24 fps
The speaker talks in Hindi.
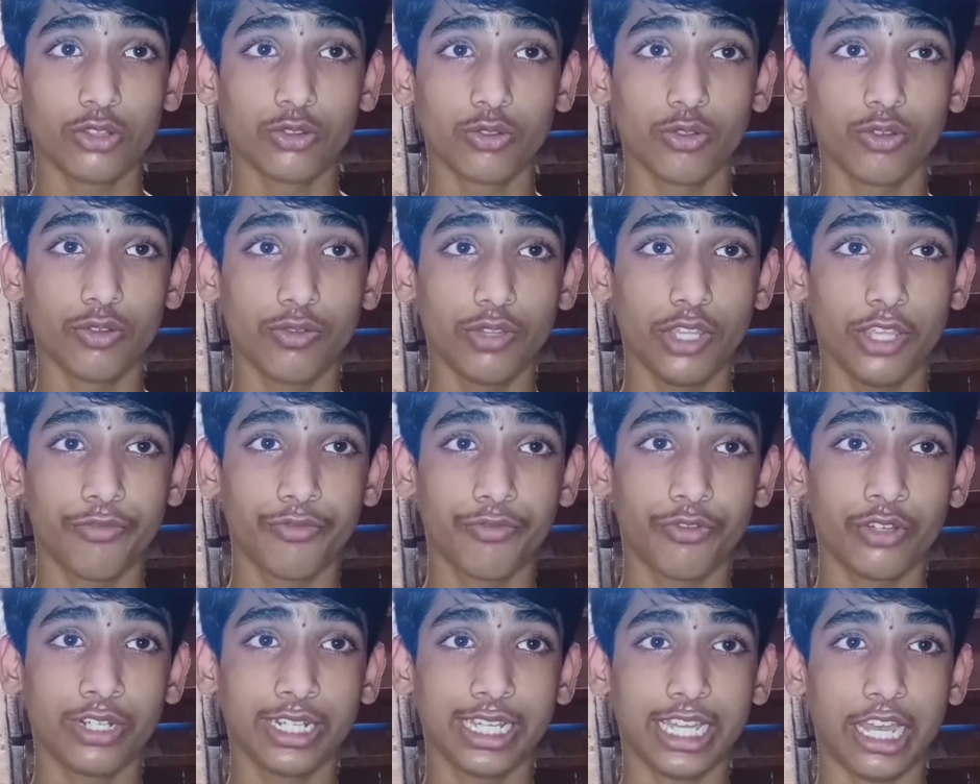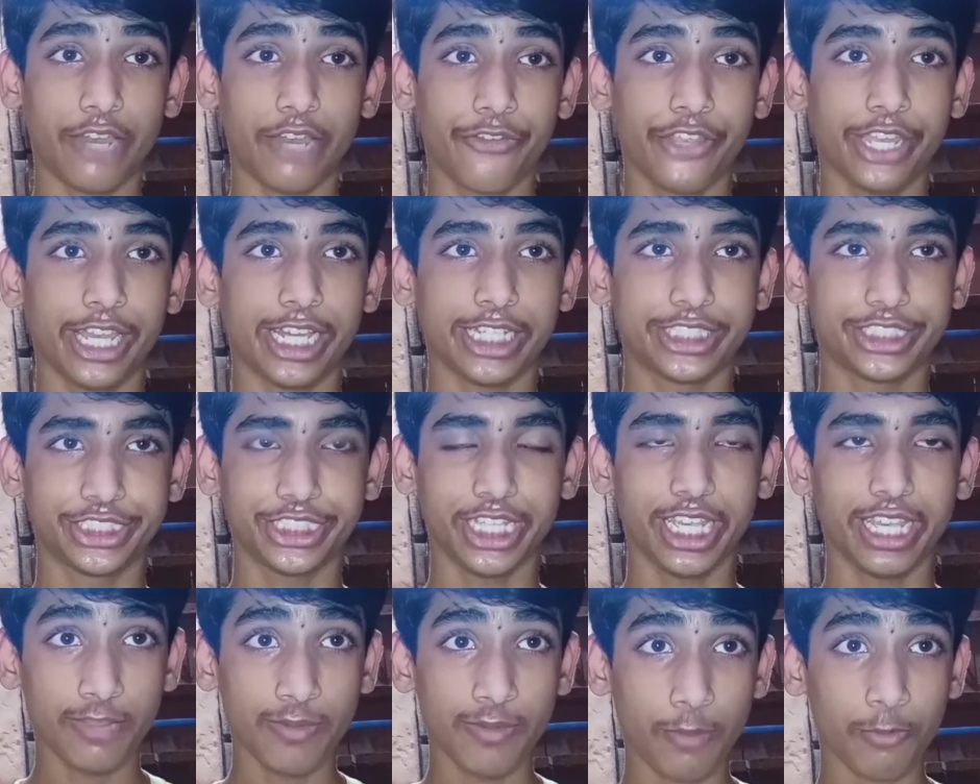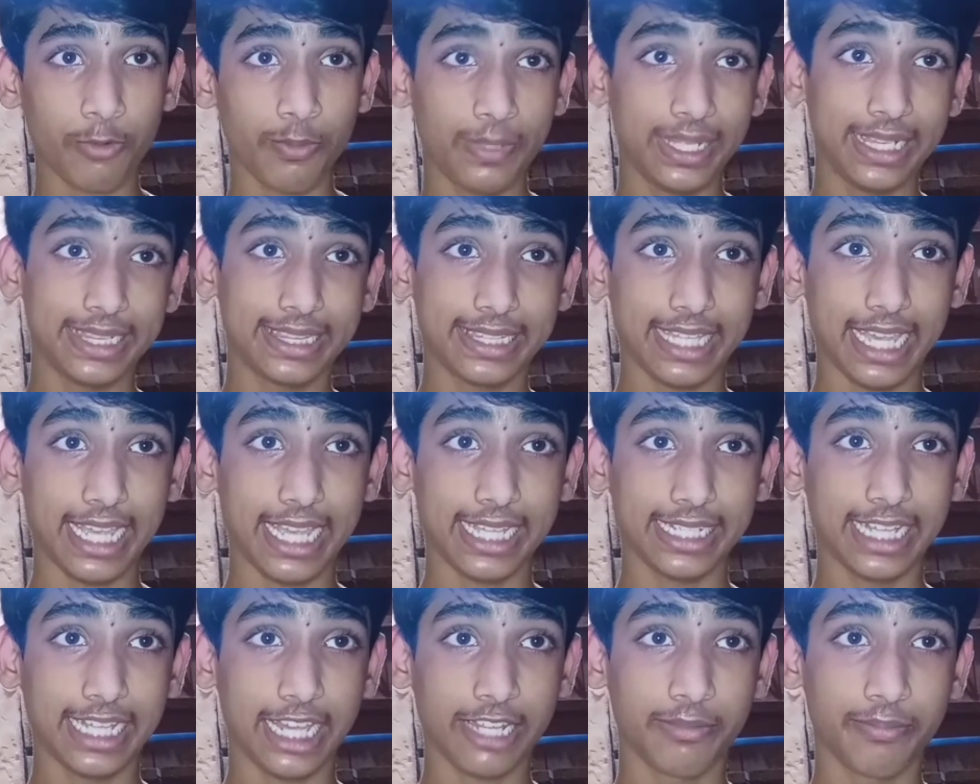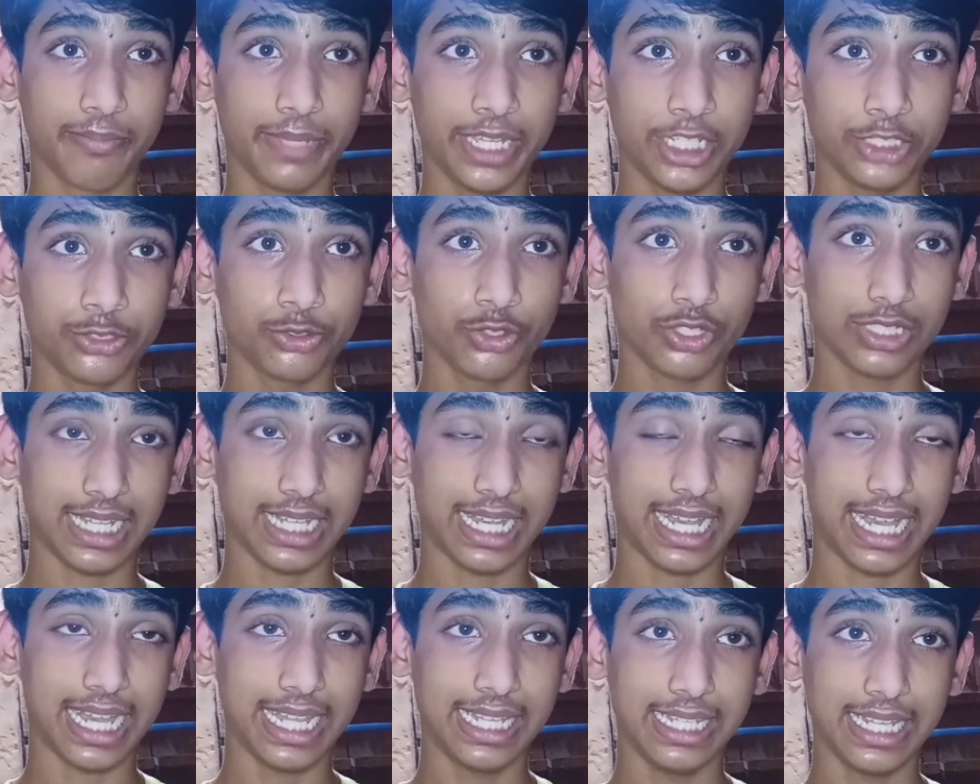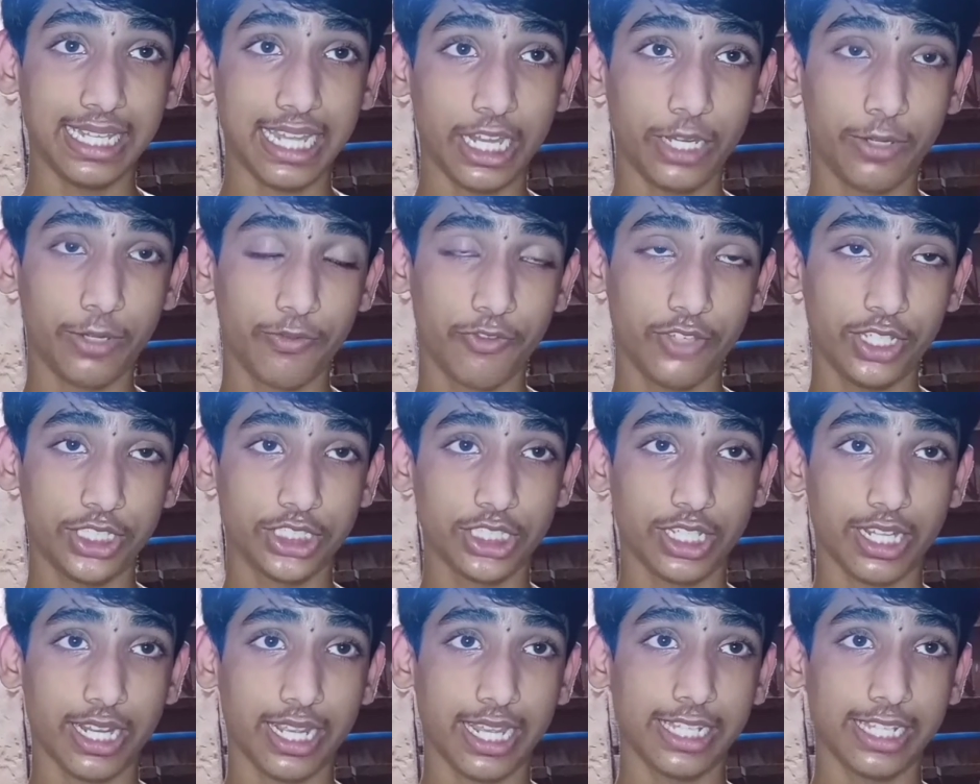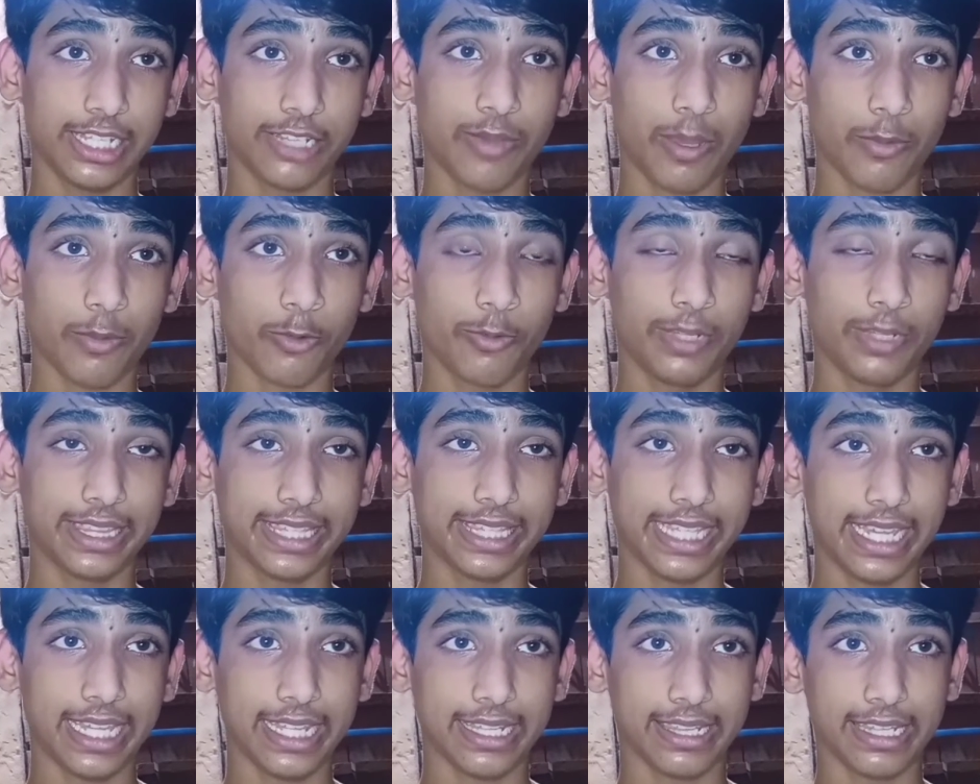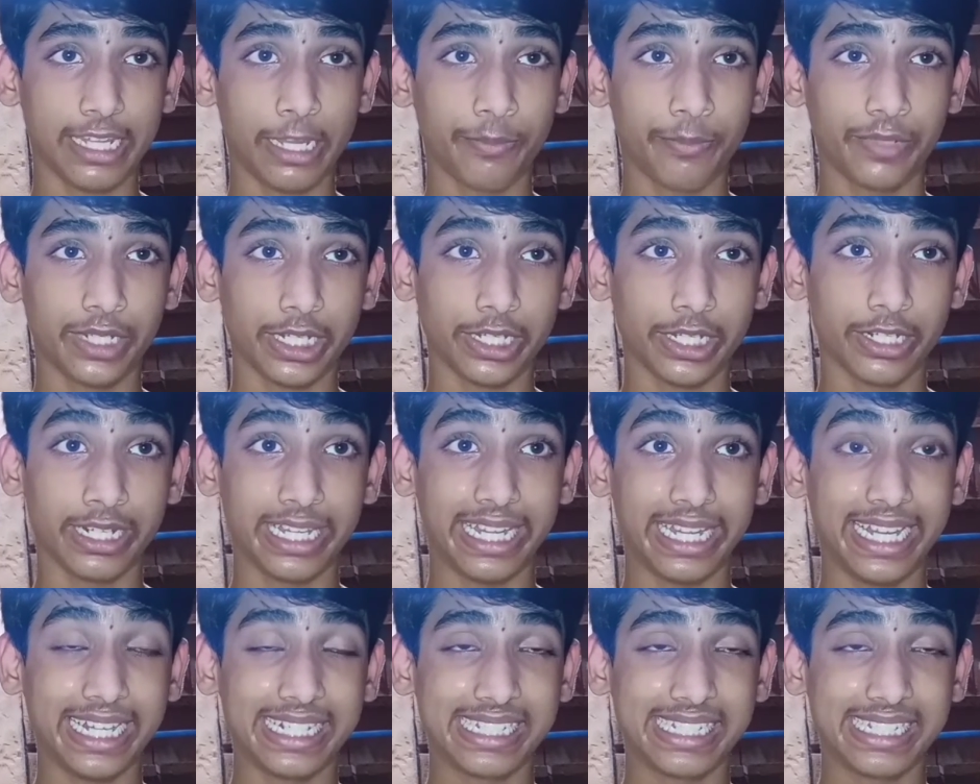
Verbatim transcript: तो ये फ़ोन काफ़ी अच्छा है गाइज मिलता है गाइज मेन जो इसका हाईलाइट फीचर है जिसमें आपको मिलता है स्नैपड्रैगन